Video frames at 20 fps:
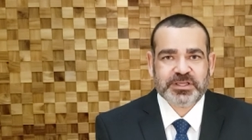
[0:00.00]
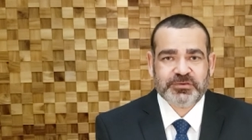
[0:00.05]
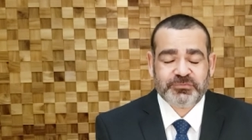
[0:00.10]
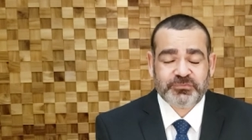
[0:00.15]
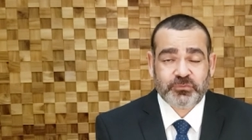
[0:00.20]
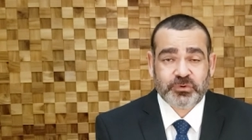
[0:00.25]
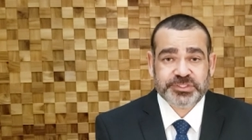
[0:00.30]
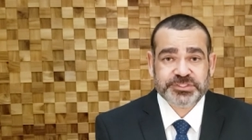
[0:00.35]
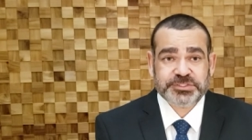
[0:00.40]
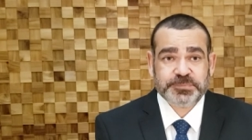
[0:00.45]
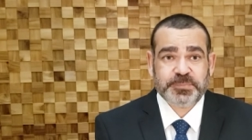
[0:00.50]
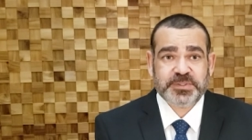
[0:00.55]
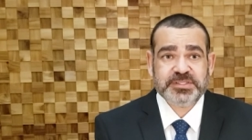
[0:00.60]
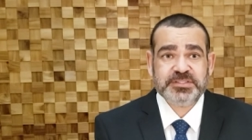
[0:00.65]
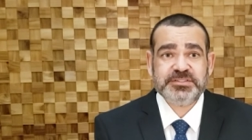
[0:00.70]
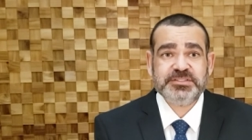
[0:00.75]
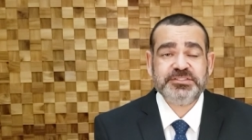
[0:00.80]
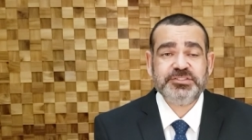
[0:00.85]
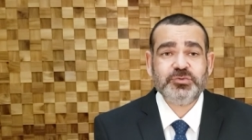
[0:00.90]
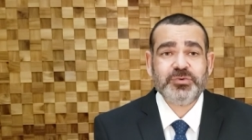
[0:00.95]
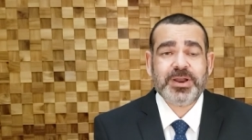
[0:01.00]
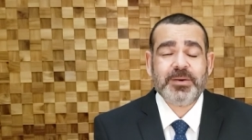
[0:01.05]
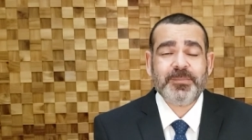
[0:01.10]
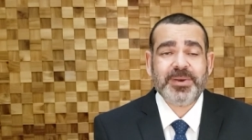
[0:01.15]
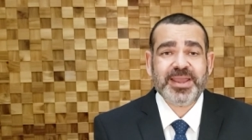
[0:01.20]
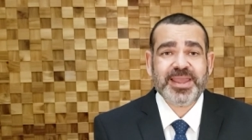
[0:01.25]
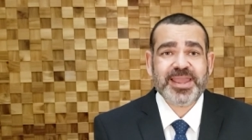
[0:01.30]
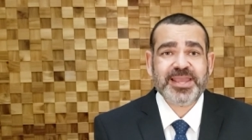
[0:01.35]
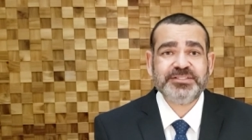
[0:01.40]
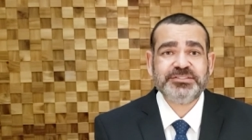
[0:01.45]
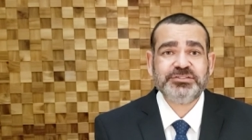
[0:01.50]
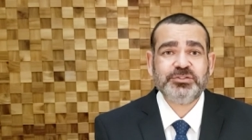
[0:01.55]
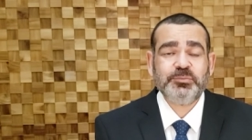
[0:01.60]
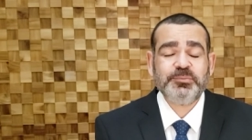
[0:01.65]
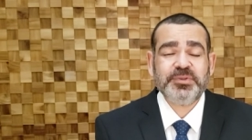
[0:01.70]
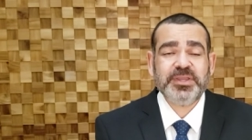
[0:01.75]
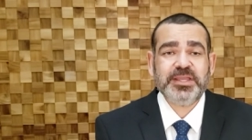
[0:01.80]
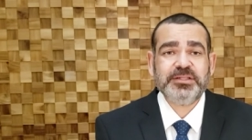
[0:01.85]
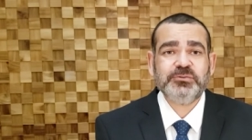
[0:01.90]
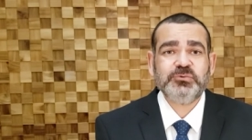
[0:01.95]
da Fonte presidiu a maers no
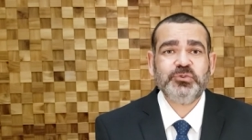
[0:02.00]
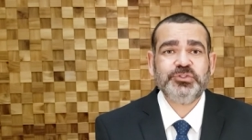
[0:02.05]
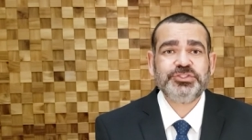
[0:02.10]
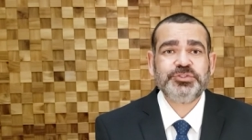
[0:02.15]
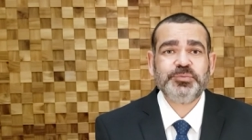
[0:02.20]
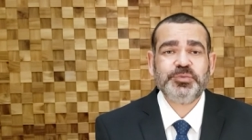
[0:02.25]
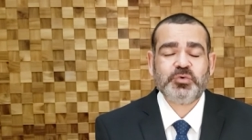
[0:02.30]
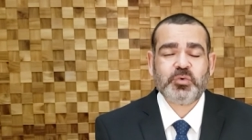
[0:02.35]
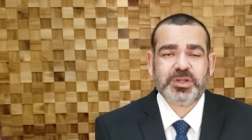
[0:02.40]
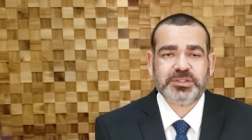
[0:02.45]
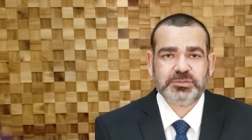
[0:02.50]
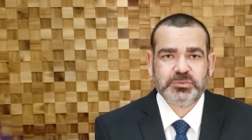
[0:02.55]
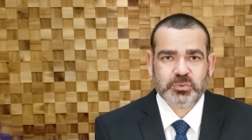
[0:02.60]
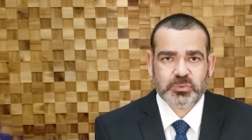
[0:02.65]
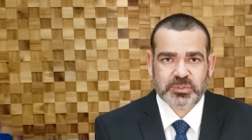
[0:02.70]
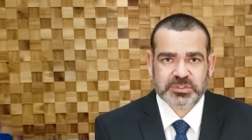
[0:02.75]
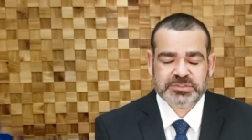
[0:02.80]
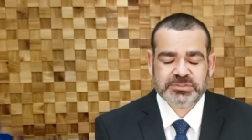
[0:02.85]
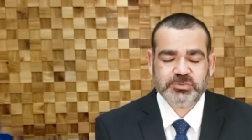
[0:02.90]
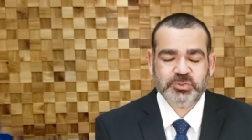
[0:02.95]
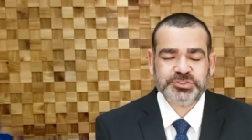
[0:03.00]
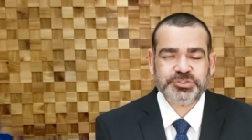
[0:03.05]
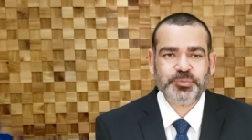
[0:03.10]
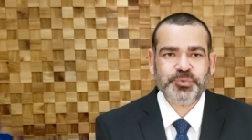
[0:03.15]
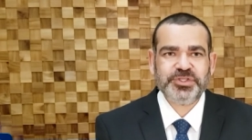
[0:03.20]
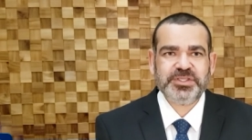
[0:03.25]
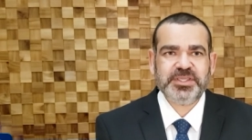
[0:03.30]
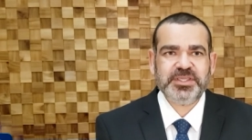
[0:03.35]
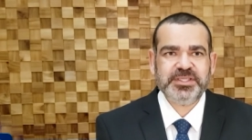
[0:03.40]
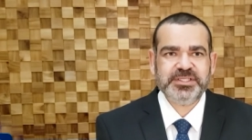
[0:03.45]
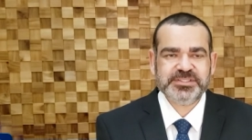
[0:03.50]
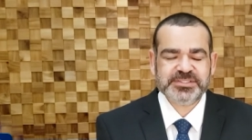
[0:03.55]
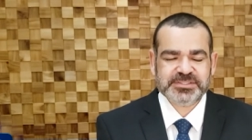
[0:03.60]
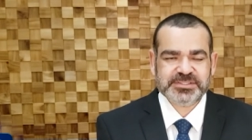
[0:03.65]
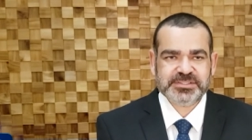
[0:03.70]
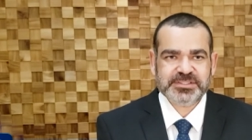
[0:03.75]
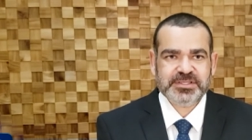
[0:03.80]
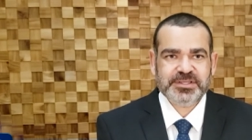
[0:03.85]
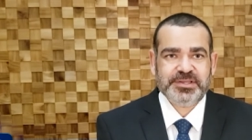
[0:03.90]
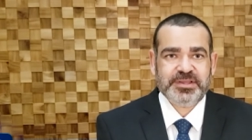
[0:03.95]
biênio
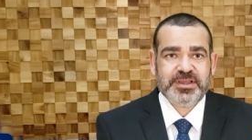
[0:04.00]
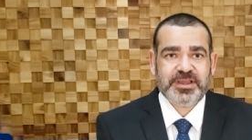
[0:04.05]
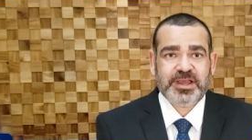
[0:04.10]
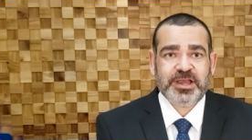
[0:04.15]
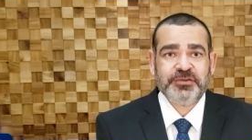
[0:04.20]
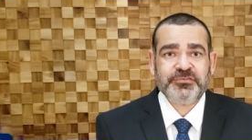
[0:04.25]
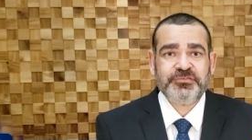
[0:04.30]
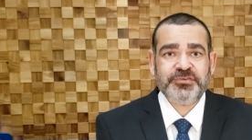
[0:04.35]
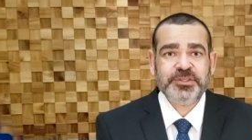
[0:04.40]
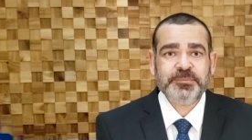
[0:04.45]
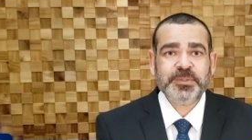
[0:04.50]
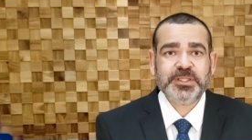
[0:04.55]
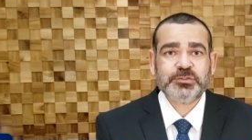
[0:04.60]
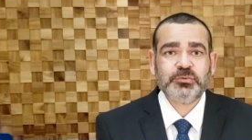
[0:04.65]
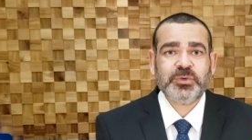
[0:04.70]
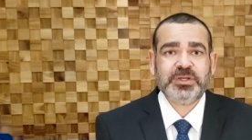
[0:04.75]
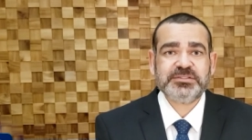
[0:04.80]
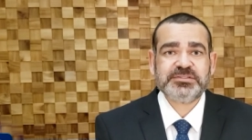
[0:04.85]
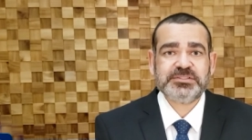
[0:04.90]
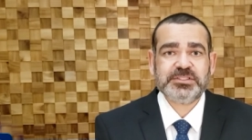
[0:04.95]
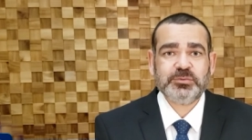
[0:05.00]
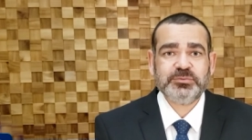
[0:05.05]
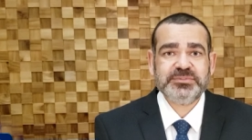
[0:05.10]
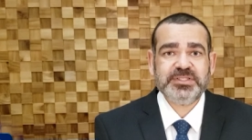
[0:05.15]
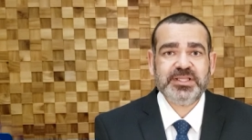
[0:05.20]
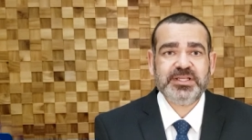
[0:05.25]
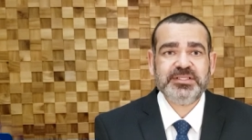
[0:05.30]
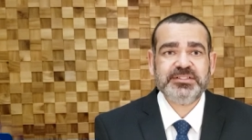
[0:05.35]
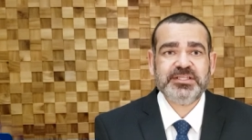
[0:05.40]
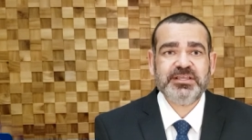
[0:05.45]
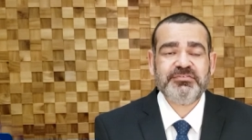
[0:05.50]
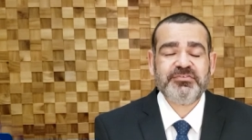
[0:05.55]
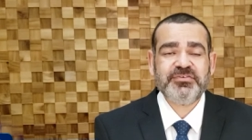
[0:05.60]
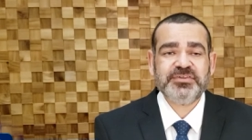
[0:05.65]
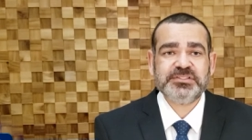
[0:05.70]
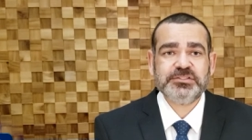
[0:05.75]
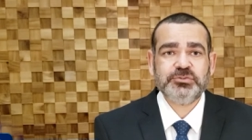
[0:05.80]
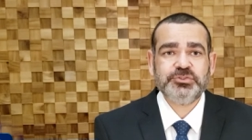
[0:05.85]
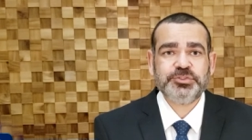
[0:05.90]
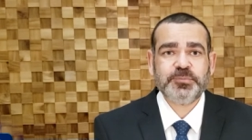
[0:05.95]
2014-2015. A firme atuação dele em
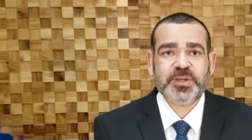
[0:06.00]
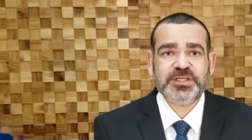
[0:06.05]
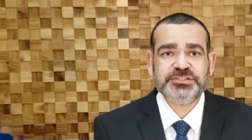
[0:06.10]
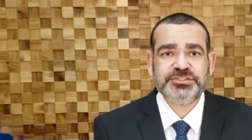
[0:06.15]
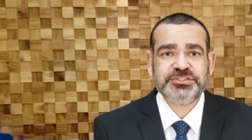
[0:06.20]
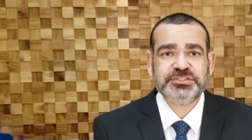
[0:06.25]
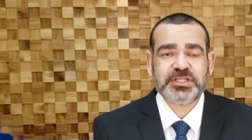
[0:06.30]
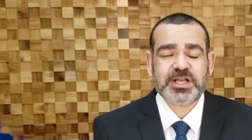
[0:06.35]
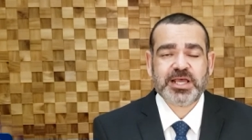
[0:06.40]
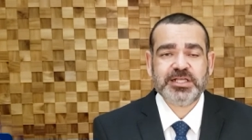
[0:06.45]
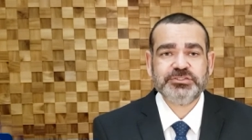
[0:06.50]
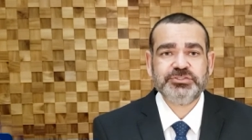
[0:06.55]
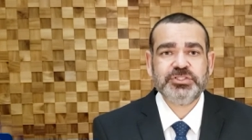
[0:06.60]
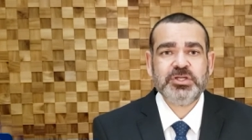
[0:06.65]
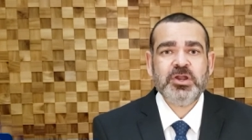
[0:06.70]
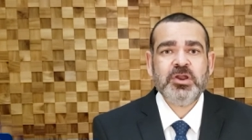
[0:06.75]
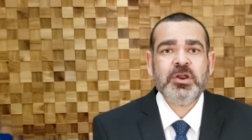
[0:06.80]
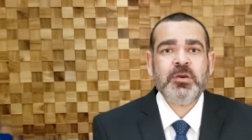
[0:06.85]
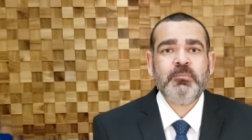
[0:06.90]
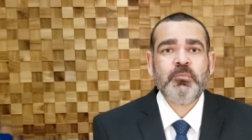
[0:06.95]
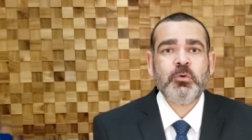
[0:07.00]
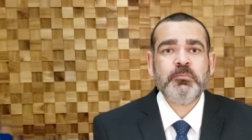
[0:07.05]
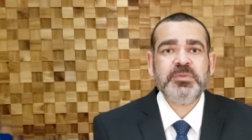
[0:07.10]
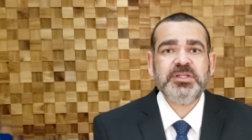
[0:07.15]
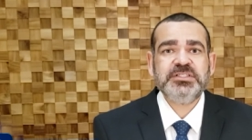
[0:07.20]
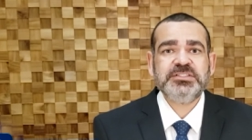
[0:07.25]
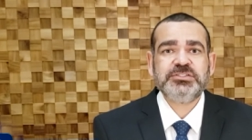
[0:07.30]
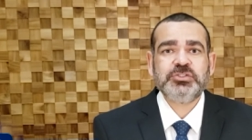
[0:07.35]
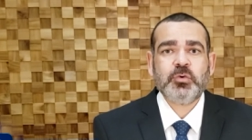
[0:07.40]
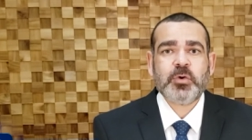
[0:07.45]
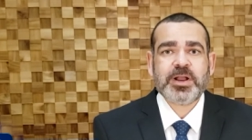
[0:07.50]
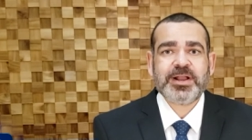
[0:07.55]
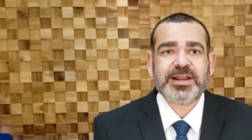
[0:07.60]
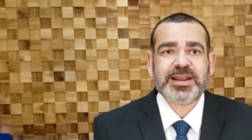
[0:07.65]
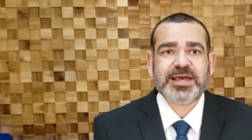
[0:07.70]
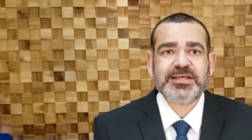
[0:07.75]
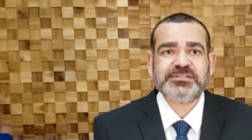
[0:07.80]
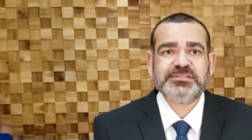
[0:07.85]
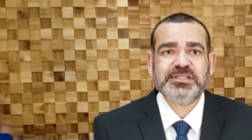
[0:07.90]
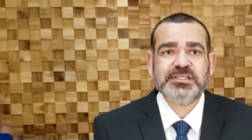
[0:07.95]
defesa dos magistrados mobilizou a
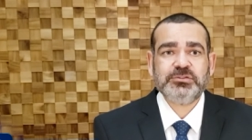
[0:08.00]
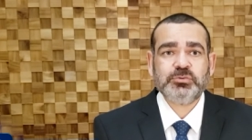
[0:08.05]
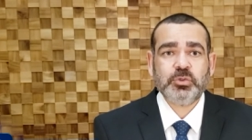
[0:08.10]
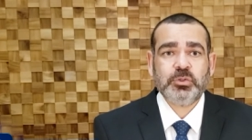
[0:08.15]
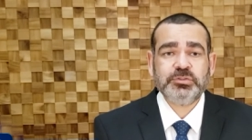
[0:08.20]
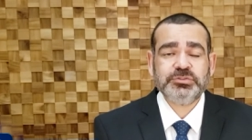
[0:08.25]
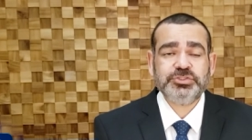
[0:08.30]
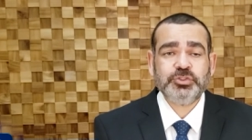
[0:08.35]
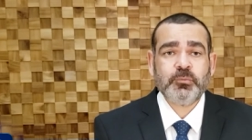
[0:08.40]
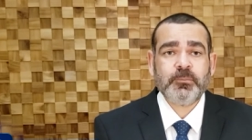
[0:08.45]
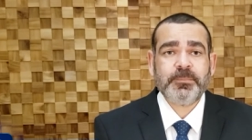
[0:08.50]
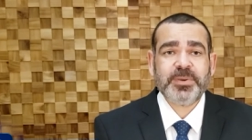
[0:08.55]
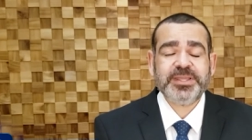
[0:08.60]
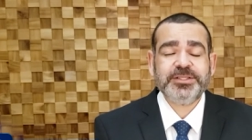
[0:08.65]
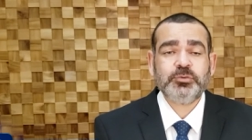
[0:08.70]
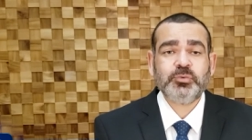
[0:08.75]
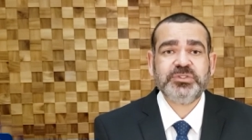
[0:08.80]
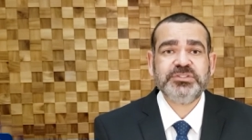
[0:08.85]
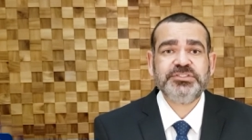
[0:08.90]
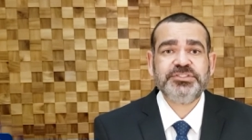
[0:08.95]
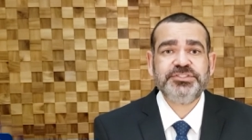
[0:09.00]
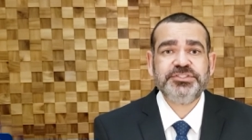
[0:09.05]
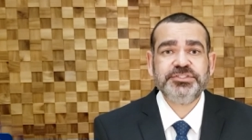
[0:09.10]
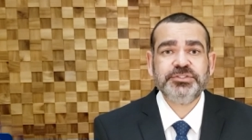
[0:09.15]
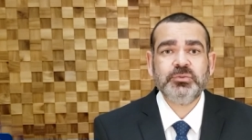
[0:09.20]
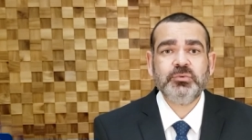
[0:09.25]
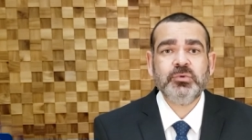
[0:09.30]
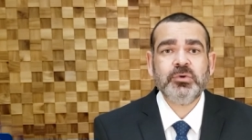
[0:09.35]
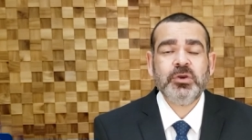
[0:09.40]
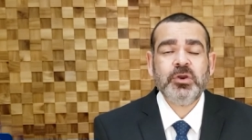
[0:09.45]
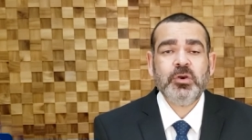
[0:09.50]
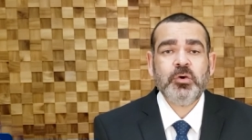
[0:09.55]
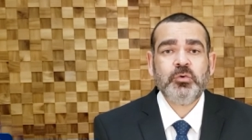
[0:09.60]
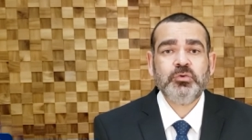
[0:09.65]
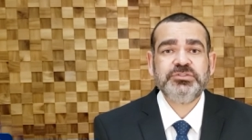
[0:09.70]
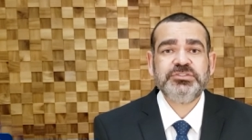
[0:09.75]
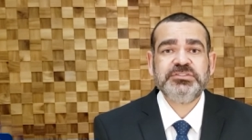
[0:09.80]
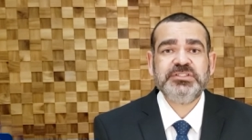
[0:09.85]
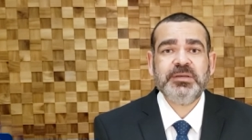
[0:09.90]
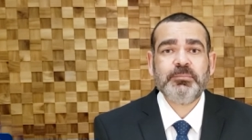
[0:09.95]
classe em torno de um pleito antigo,
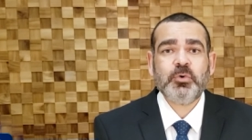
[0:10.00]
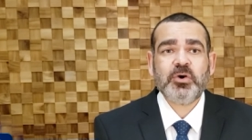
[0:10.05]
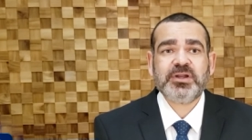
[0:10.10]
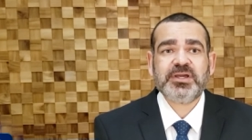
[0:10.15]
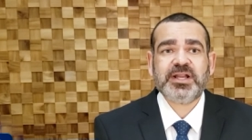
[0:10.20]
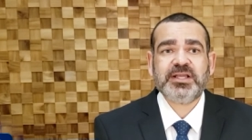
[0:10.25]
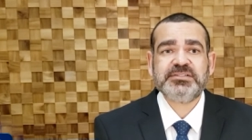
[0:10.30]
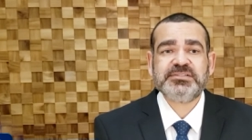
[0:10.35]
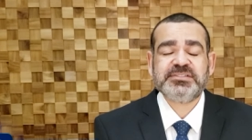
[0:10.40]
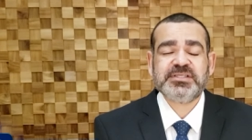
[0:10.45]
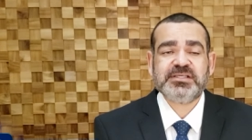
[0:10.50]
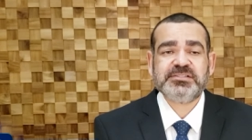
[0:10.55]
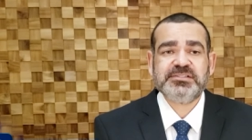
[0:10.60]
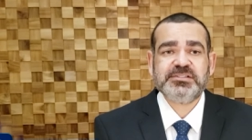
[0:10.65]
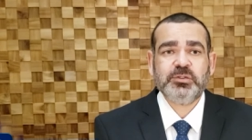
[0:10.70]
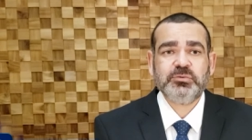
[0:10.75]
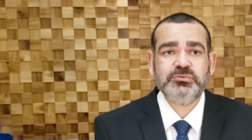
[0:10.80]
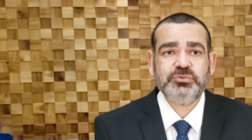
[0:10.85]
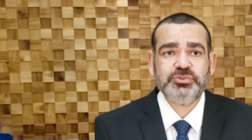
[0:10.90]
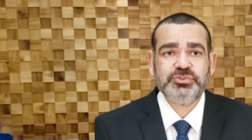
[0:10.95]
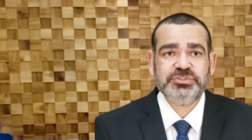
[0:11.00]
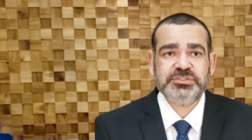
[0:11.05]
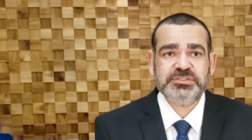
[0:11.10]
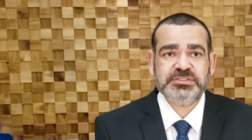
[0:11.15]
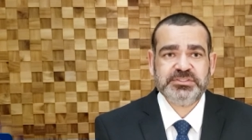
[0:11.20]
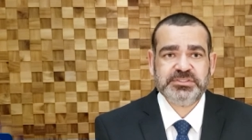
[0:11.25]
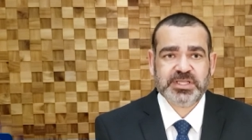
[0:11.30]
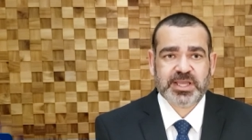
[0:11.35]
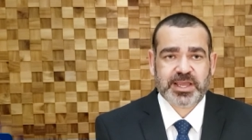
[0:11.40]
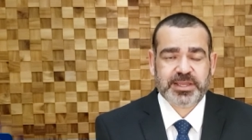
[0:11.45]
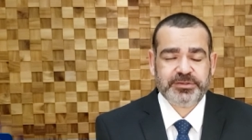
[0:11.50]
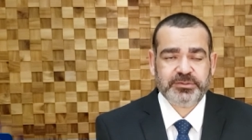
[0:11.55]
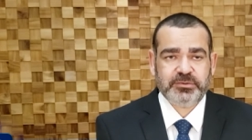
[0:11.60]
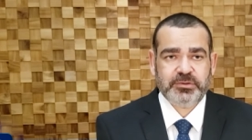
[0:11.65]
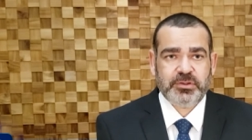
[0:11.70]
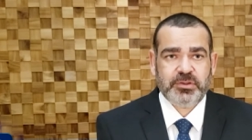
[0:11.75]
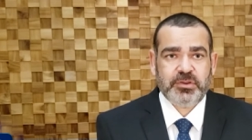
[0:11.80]
o de democratização do judiciário.